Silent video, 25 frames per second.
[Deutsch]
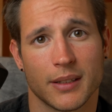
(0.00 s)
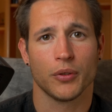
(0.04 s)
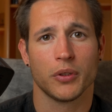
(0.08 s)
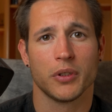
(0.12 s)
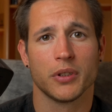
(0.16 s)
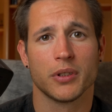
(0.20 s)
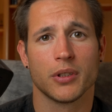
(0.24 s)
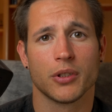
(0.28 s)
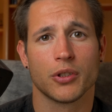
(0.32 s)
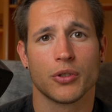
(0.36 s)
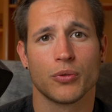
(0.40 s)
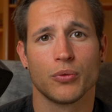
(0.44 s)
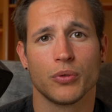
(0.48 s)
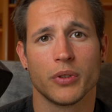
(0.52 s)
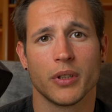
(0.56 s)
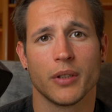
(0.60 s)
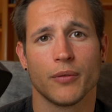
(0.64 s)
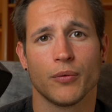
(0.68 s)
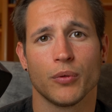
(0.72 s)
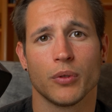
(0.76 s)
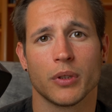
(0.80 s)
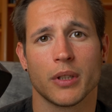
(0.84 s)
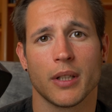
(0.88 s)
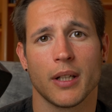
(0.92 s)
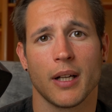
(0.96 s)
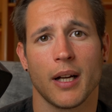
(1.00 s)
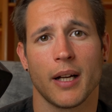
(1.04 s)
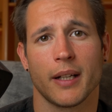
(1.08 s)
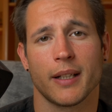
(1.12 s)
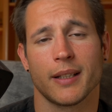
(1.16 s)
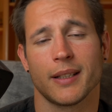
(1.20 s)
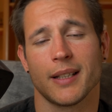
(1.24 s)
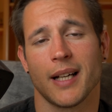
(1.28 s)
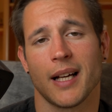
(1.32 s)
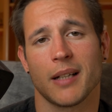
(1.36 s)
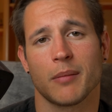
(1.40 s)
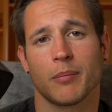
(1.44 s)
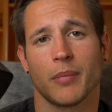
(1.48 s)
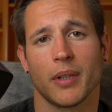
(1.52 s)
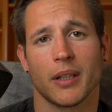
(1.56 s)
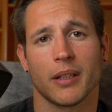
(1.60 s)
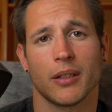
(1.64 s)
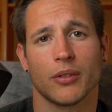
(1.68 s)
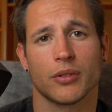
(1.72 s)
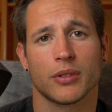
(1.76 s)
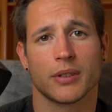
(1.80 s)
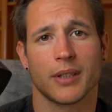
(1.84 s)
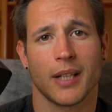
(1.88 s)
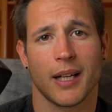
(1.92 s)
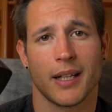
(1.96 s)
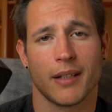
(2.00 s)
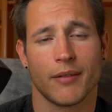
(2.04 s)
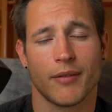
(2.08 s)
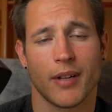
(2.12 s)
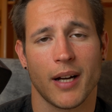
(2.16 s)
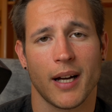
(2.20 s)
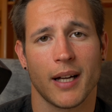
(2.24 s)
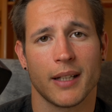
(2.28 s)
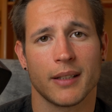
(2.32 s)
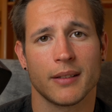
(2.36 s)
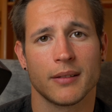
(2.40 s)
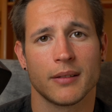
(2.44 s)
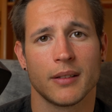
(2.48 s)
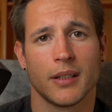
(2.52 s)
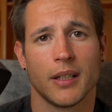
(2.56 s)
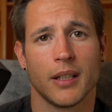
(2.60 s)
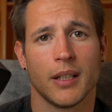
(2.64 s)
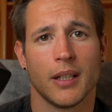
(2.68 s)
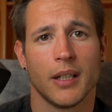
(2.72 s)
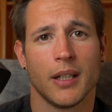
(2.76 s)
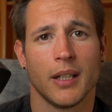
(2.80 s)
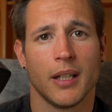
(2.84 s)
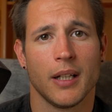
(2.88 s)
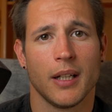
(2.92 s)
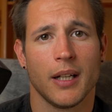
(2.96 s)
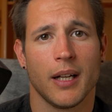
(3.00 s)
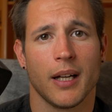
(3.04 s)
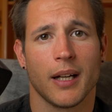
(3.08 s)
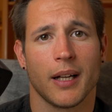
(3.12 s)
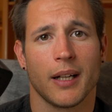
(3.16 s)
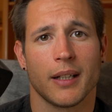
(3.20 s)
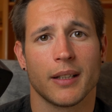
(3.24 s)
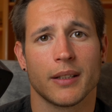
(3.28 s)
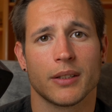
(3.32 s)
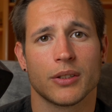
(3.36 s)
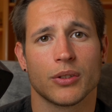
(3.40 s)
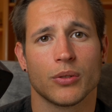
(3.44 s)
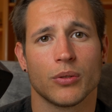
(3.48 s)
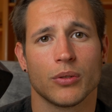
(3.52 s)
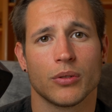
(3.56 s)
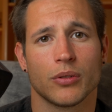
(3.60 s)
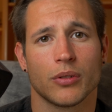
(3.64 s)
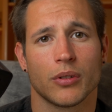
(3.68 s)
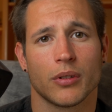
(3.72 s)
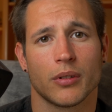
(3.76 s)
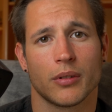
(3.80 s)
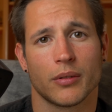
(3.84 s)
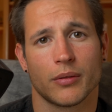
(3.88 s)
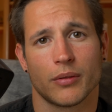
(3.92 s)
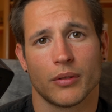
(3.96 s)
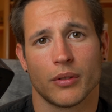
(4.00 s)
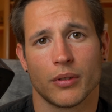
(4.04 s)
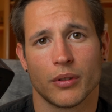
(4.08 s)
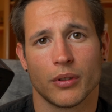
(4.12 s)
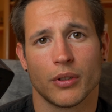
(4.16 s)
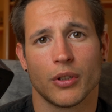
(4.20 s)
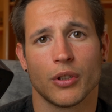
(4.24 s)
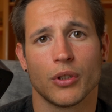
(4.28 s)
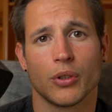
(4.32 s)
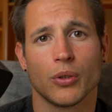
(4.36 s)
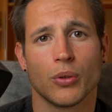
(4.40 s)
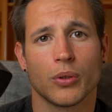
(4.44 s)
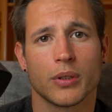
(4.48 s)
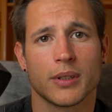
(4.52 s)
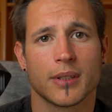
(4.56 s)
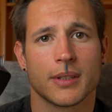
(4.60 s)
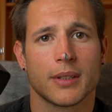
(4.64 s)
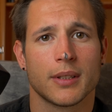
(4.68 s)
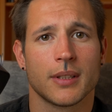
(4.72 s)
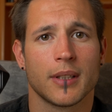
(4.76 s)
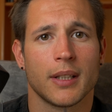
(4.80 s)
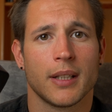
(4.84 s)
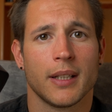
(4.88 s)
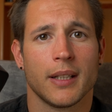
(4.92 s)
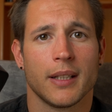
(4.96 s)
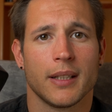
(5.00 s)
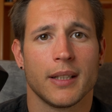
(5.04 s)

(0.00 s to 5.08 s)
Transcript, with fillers: Für diese Studie wurde eine Datenbank aus Taiwan herangezogen oder genutzt.